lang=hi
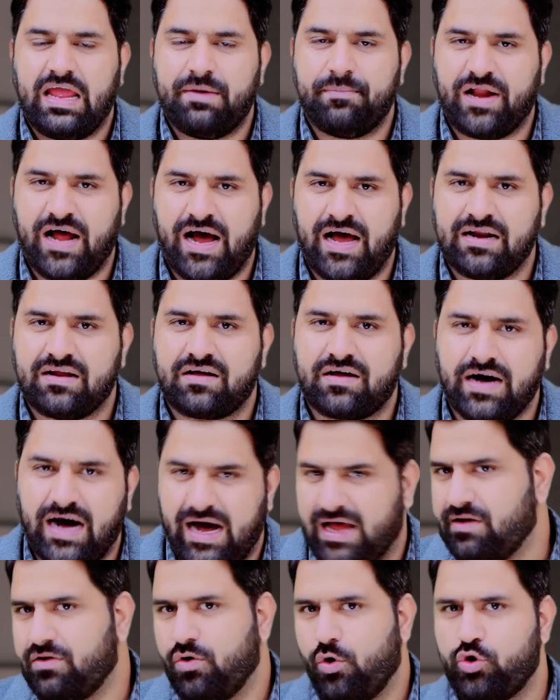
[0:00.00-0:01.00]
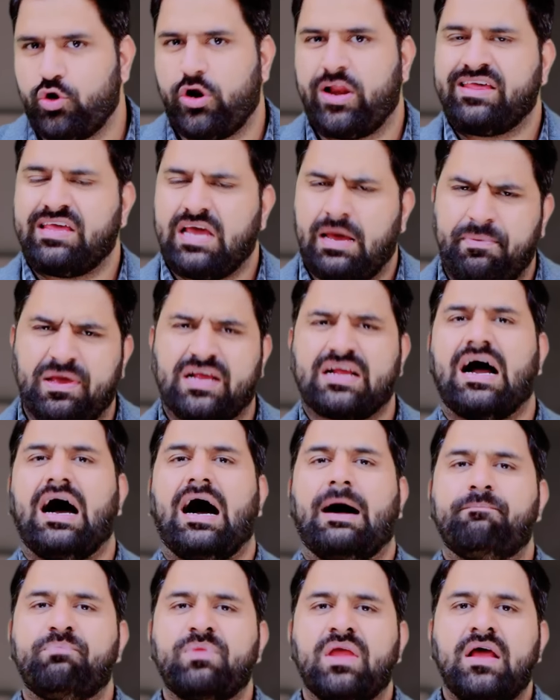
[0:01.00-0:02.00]
इमरान खान उन्होंने ये भी
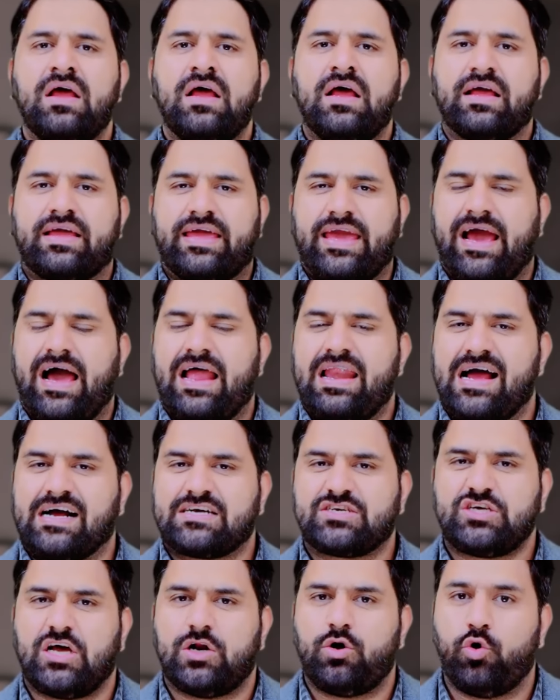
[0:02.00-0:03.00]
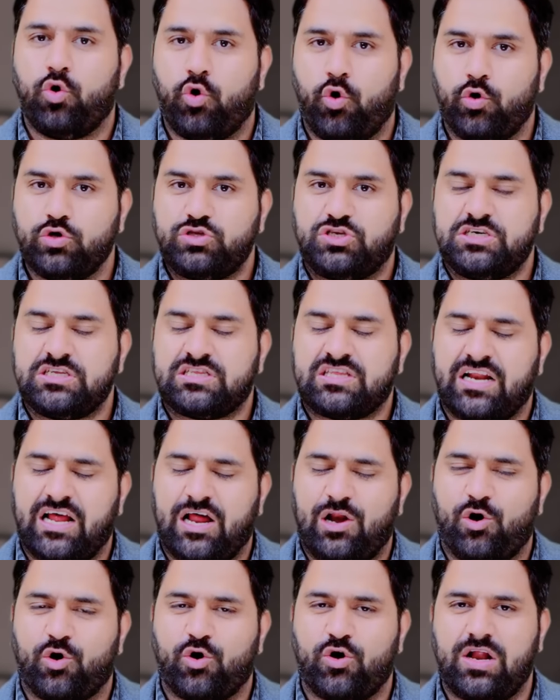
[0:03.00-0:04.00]
कहा कि इलेक्शन हूं
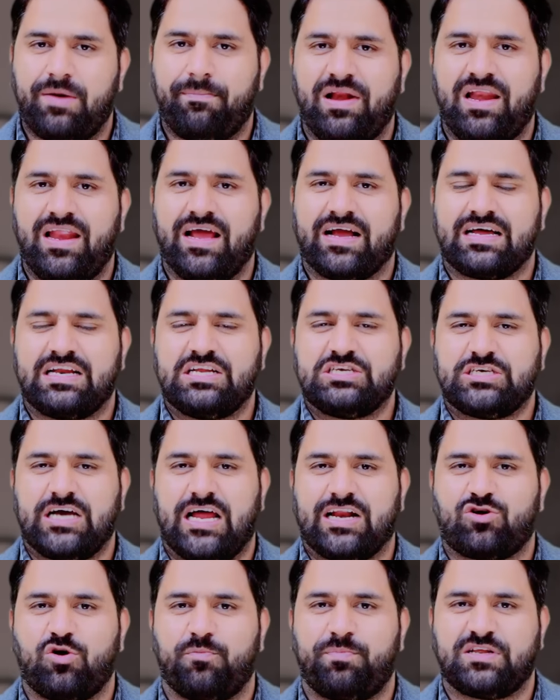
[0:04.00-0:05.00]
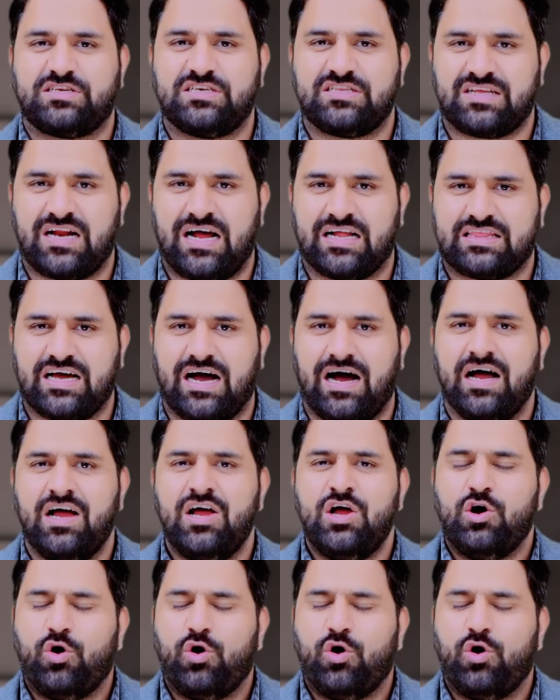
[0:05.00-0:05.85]
जितने लोगों बल्ले के निशान के ऊपर जितना था